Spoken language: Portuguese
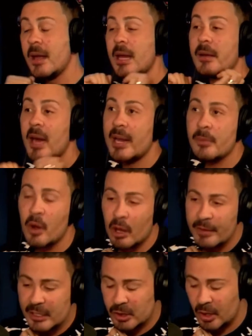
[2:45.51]
E aí, moral
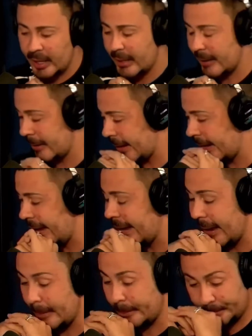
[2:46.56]
da história.
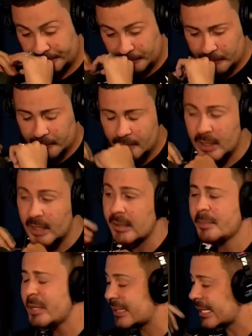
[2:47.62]
É...
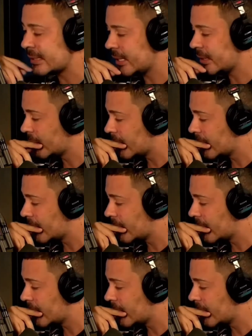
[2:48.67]
Esqueci.